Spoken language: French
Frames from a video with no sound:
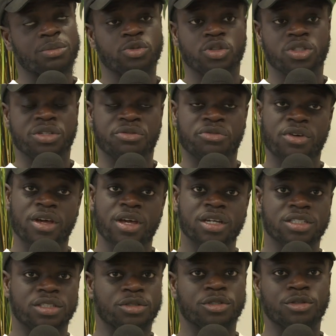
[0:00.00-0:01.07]
Schaeffer,
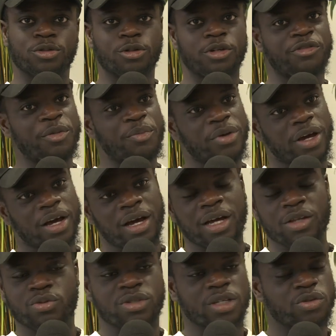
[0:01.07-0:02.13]
Olivier
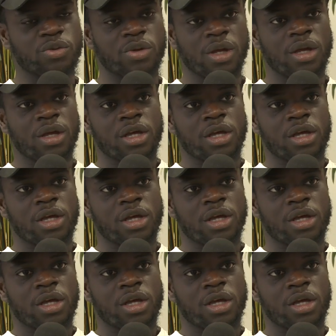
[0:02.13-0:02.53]
Perrin, tout ça, tout.